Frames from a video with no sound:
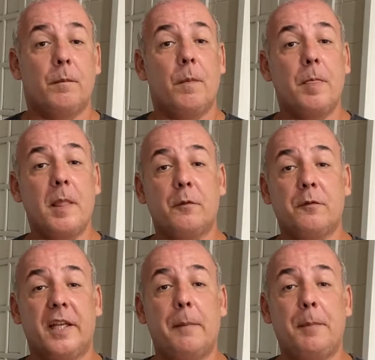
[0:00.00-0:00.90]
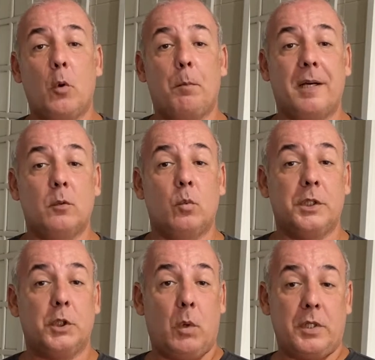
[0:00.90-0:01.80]
Não fiquem preocupados com
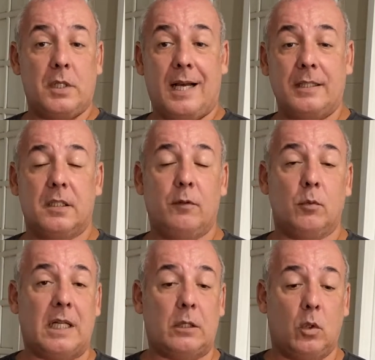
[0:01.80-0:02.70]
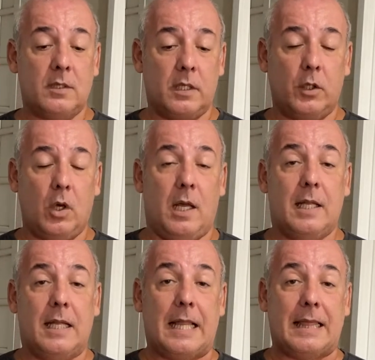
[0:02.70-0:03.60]
as quantidades que vão estar todas aqui, ó,
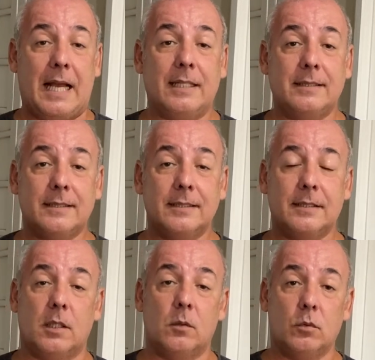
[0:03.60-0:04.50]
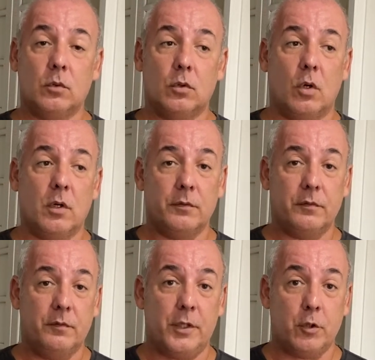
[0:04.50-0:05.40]
na descrição do
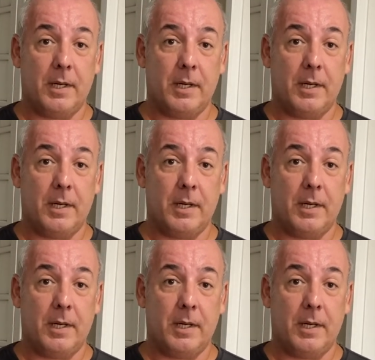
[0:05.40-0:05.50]
vídeo,